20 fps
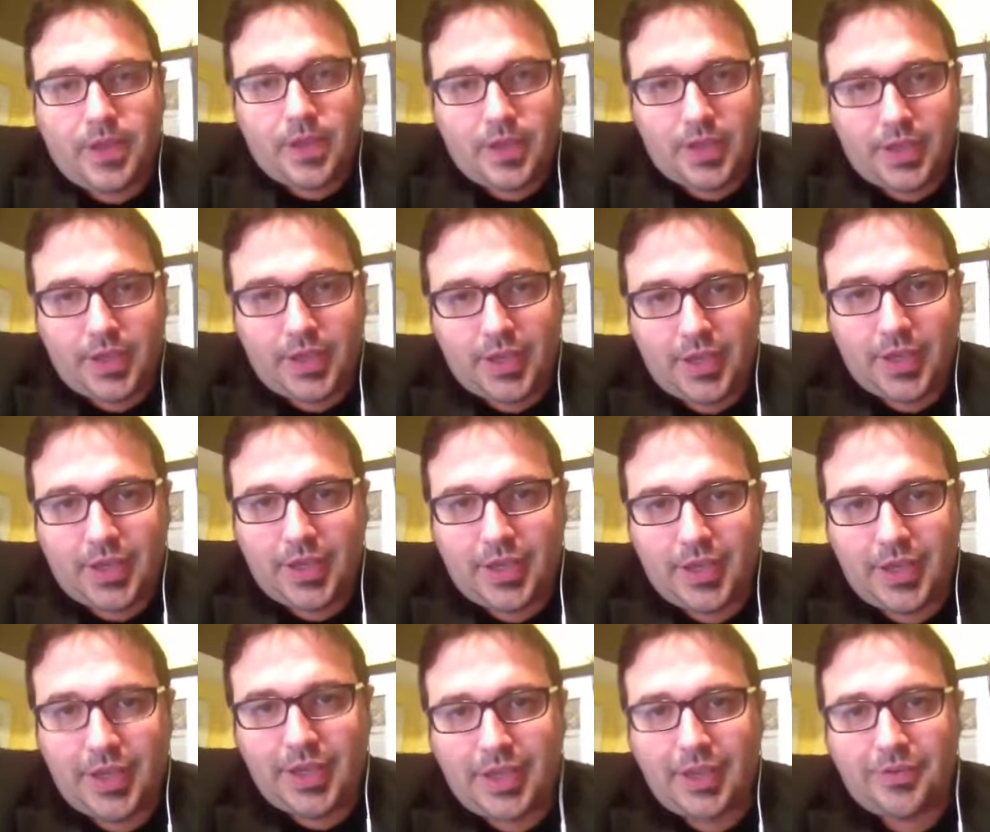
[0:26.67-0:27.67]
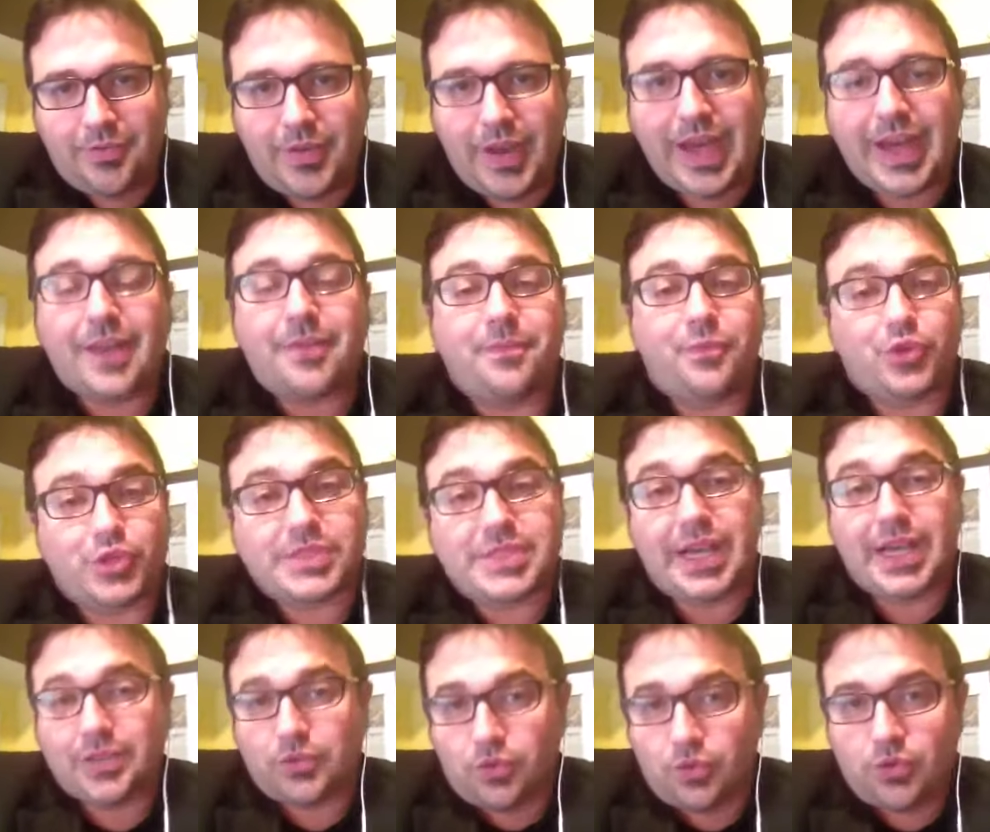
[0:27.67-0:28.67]
eh, va
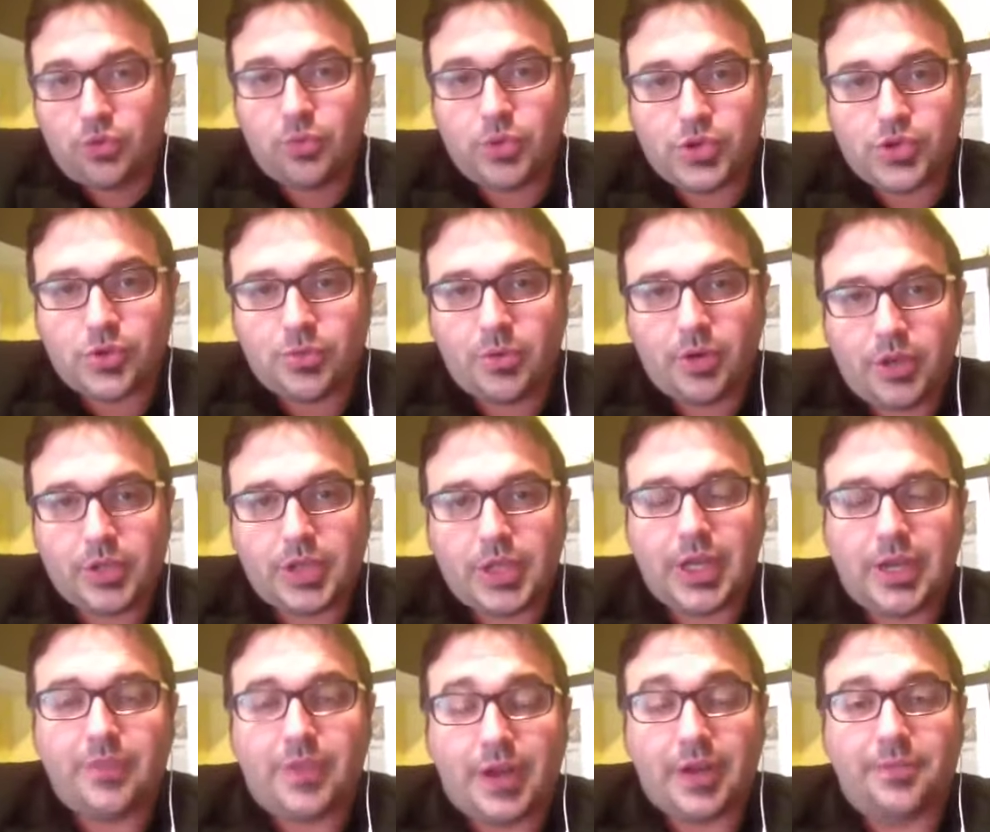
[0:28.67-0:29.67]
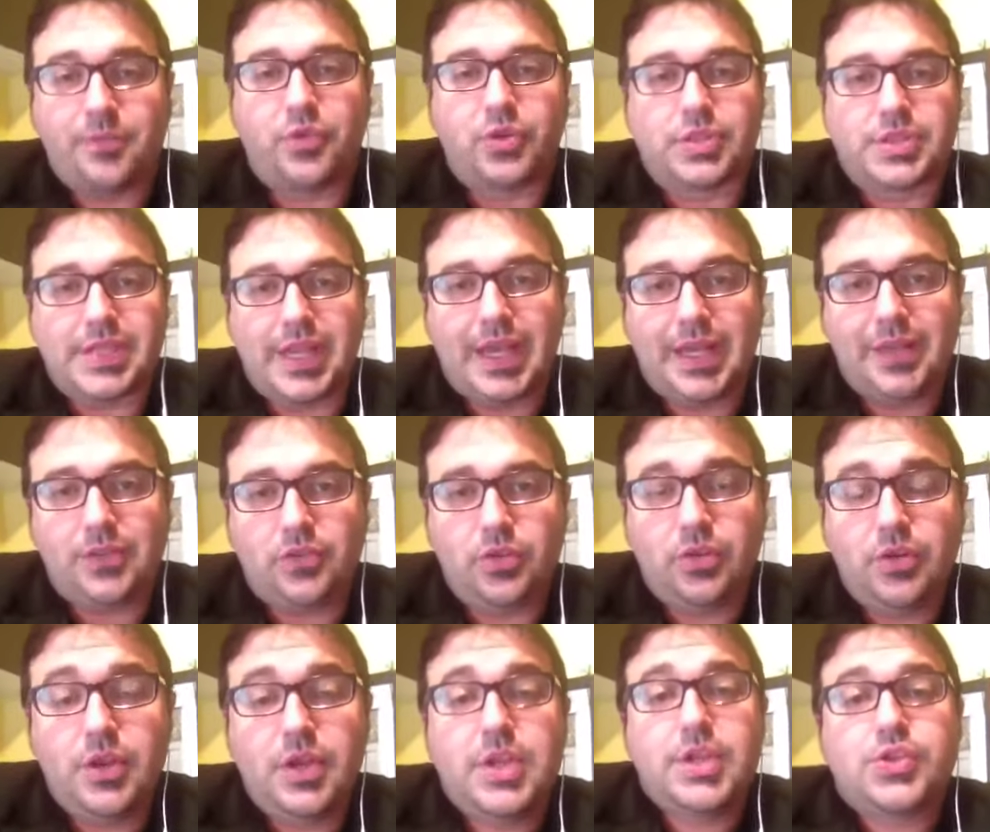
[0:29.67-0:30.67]
rafforzato questo Modena, va rafforzato,